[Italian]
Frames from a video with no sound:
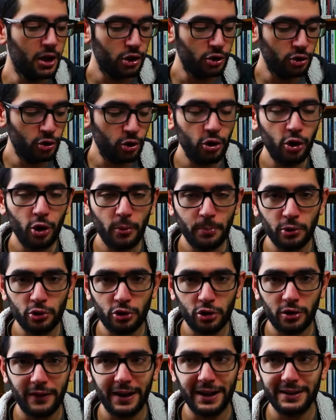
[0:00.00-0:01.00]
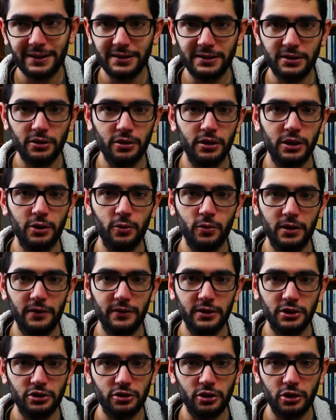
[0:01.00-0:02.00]
non l'ho più trovata se non in quelle
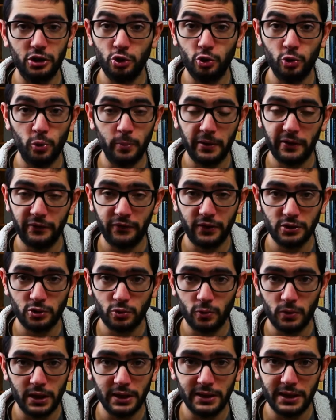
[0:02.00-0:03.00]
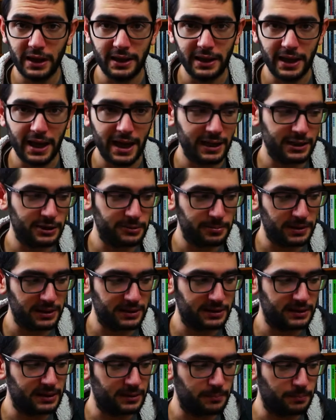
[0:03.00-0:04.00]
versioni super fasulle di AliExpress,